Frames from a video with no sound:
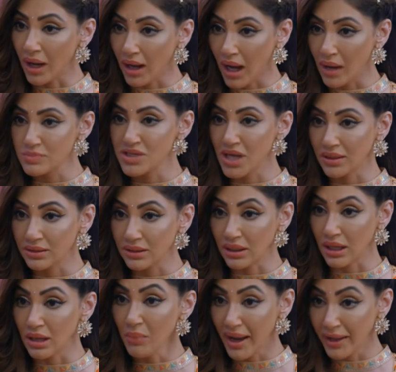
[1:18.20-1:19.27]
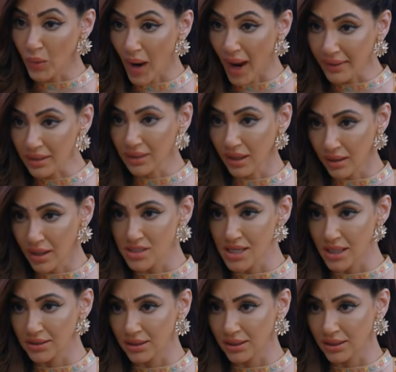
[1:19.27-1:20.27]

ஏன்னா அண்ணனோட நிலைமை என்னன்னு அவளுக்கு நல்லாவே